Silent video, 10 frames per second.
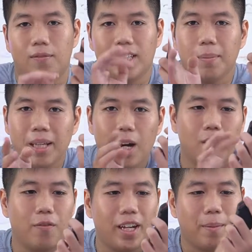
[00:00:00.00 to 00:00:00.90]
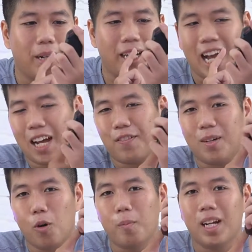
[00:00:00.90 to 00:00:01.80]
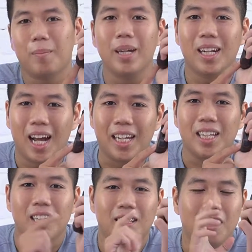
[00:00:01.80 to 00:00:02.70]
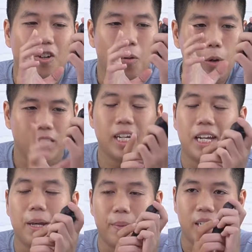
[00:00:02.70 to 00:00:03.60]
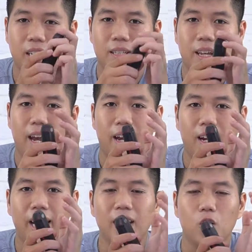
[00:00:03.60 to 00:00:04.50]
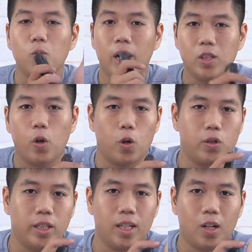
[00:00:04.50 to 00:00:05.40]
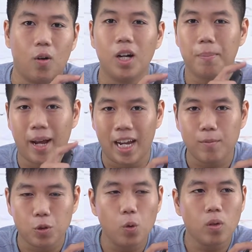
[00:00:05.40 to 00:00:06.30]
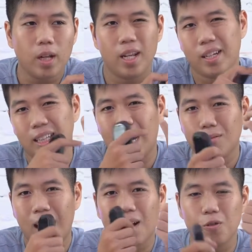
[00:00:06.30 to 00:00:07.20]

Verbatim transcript: và tiếp theo là về cái màn hình 2,45 inch này thì có một cái trải nghiệm mình đã chia sẻ ngay ở lúc nãy rồi đó chính là nó hơi bé một chút nên là những cái thao tác